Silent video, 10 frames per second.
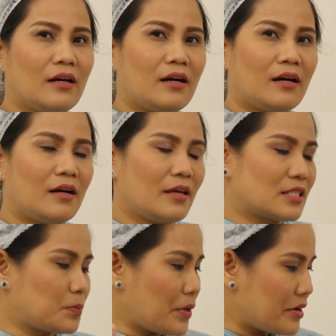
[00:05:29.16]
uh,
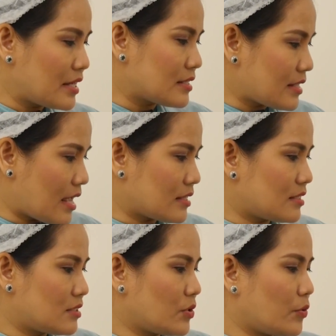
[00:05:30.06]
experiences.
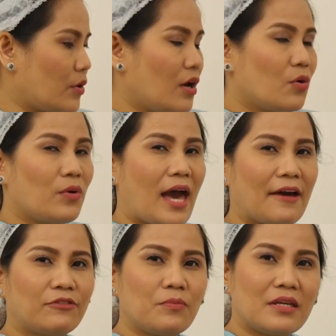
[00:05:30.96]
So, we
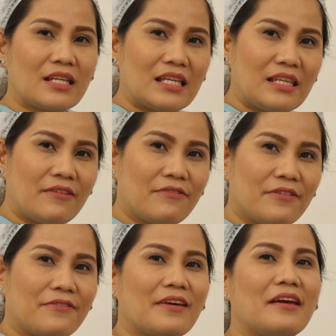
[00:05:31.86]
have to be really
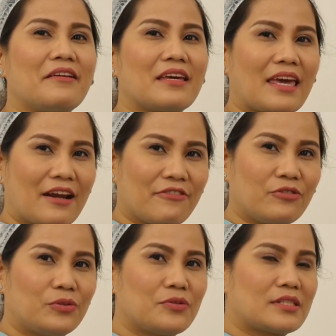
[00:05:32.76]
be very
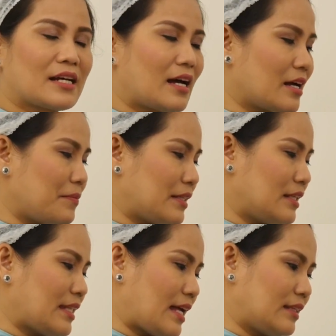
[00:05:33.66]
careful dun sa
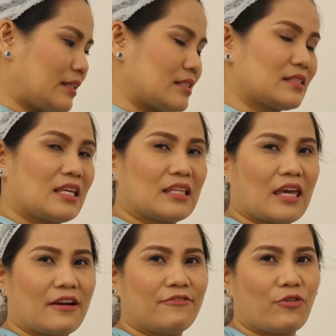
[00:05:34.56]
gagamitin natin na
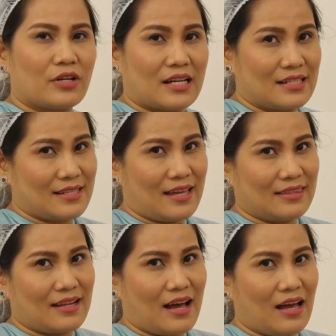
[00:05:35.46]
skincare for
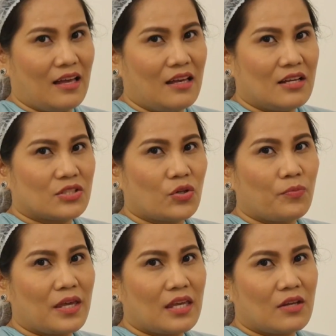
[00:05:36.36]
Cassandra. So,
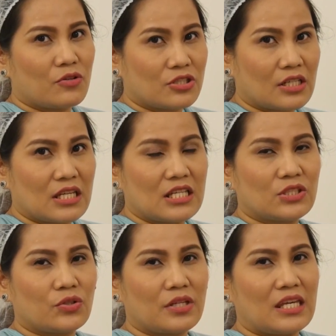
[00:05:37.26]
mayroon siyang
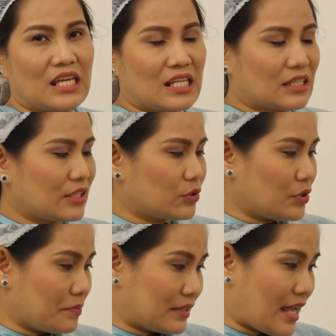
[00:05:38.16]
history irritant
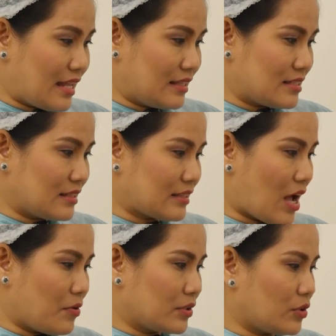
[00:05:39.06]
dermatitis ang
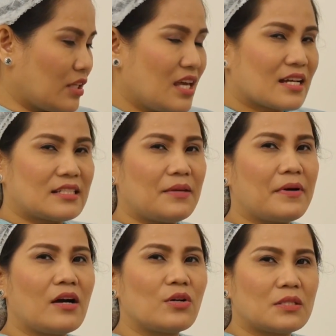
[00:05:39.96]
tawag doon. Kasi
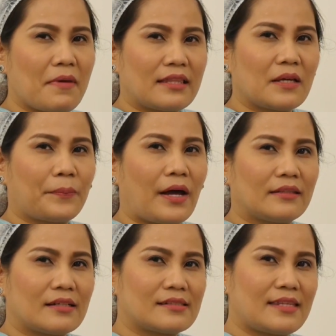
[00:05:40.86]
mga cosmetic
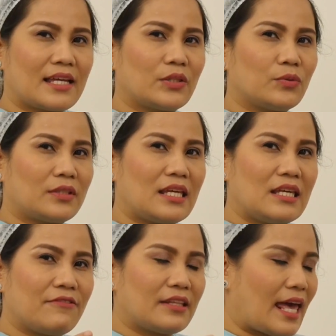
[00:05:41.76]
products, take note, they
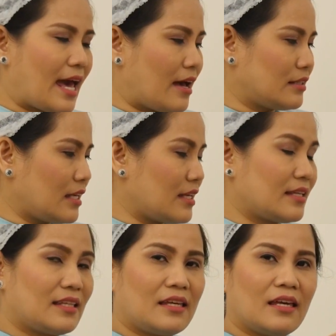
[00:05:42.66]
even ha they,
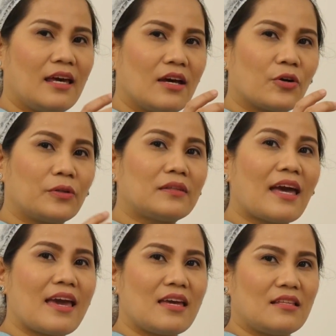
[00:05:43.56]
they
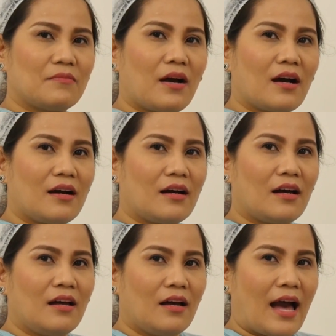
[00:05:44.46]
contain
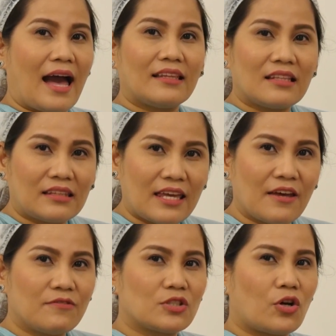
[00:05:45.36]
mga
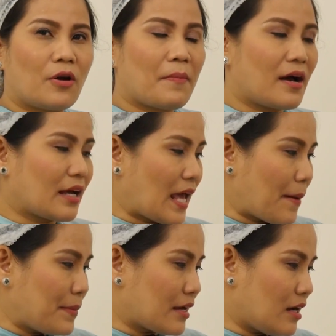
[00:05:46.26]
additives or mga
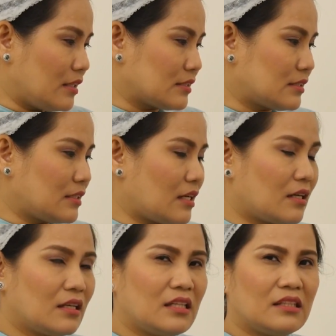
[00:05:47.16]
chemicals
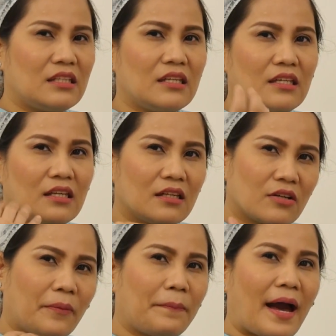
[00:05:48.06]
na hindi
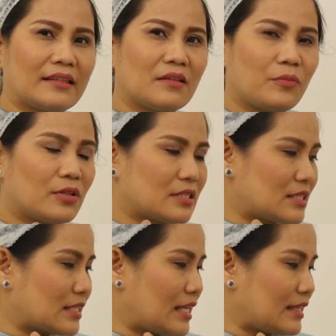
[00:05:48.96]
compatible
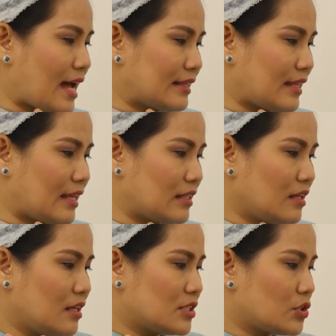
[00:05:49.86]
sa skin natin.
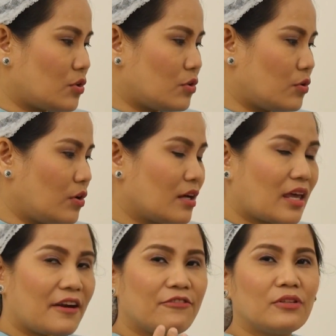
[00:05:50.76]
So,
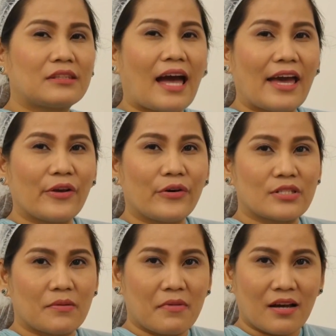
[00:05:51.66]
careful
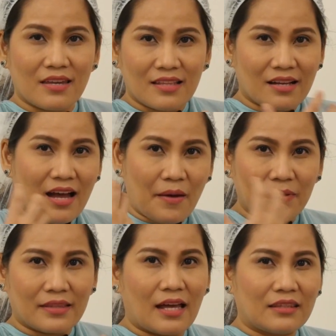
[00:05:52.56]
tayo sa mga
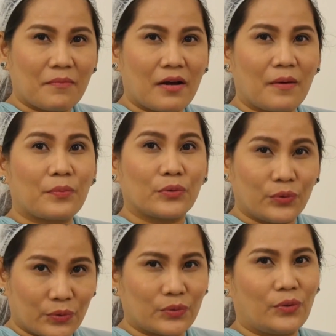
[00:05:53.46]
ginagamit nating mga
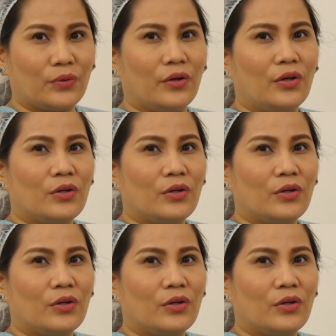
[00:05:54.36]
produkto.